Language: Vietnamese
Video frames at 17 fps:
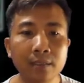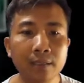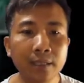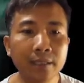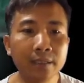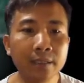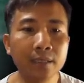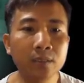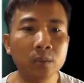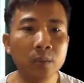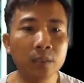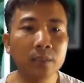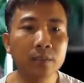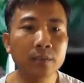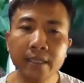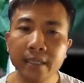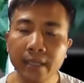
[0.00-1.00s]
lấy cây
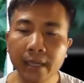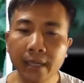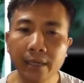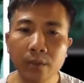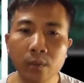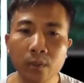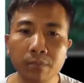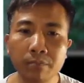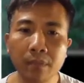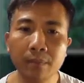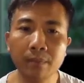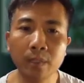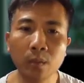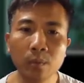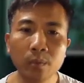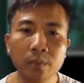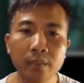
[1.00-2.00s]
thuốc khi hãy còn
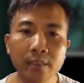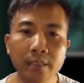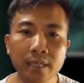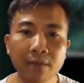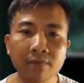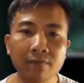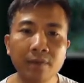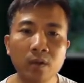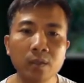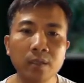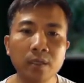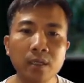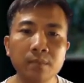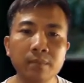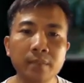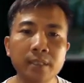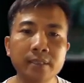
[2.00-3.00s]
mềm nóng đắp vào
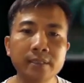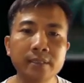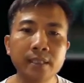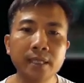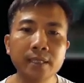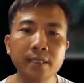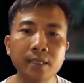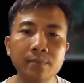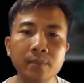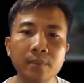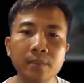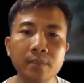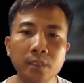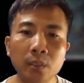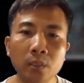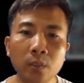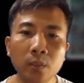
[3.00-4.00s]
nơi bị sai khớp
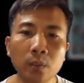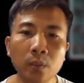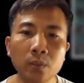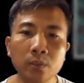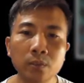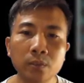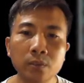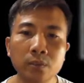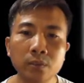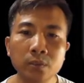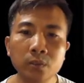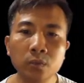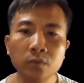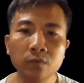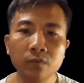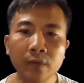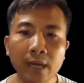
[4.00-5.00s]
sau đó
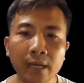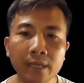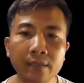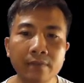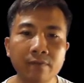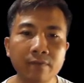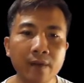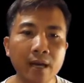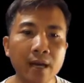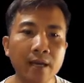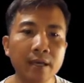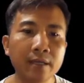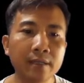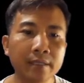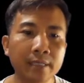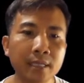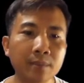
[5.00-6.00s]
dùng vải và
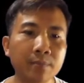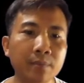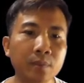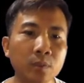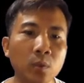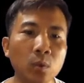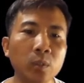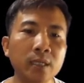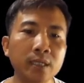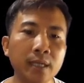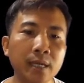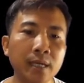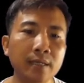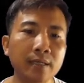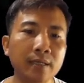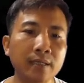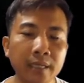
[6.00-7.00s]
nẹp cố định
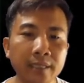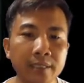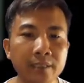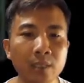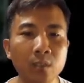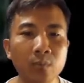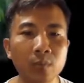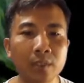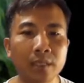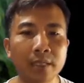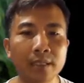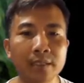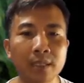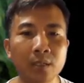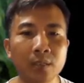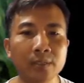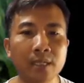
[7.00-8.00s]
lại để sau một
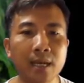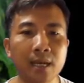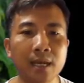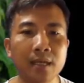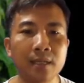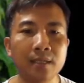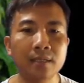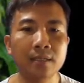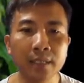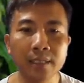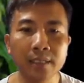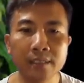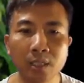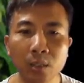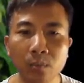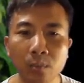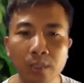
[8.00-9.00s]
ngày tháo ra
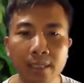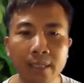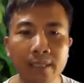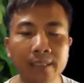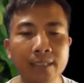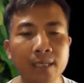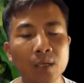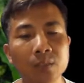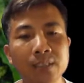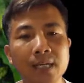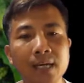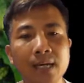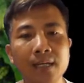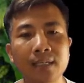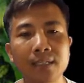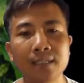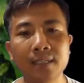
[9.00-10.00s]
để sau một ngày tháo
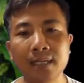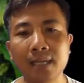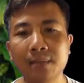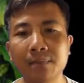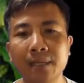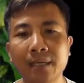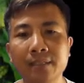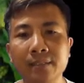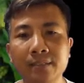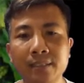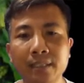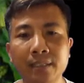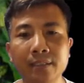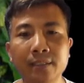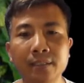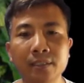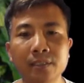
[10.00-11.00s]
ra làm lại như
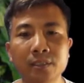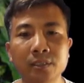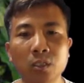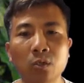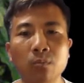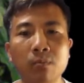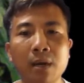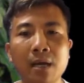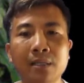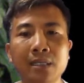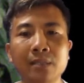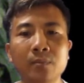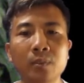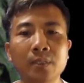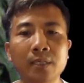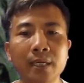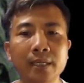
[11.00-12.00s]
trên sau 3
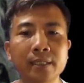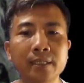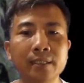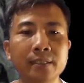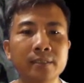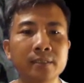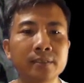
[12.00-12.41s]
đến 4 ngày